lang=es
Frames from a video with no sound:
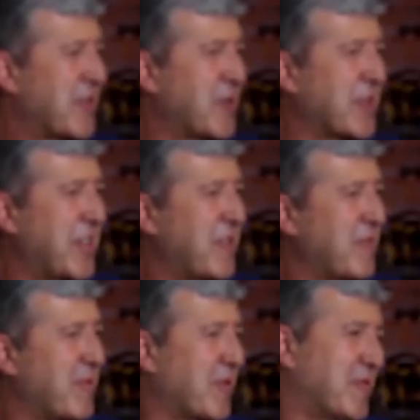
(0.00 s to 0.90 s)

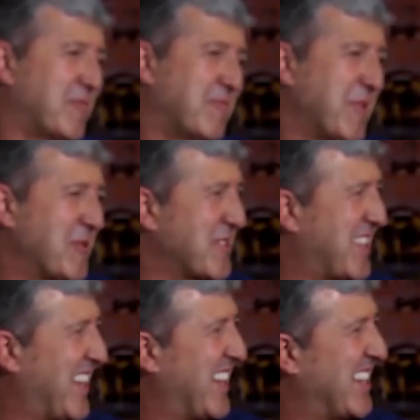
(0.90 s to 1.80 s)
tronqueño, pero me
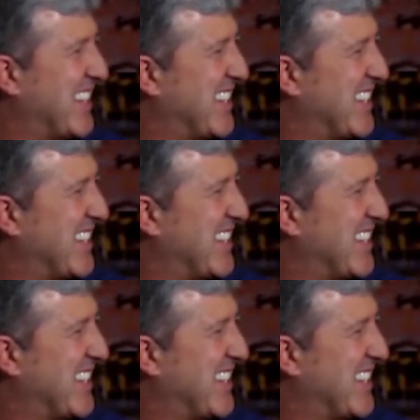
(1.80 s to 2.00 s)
gusta. Y tiene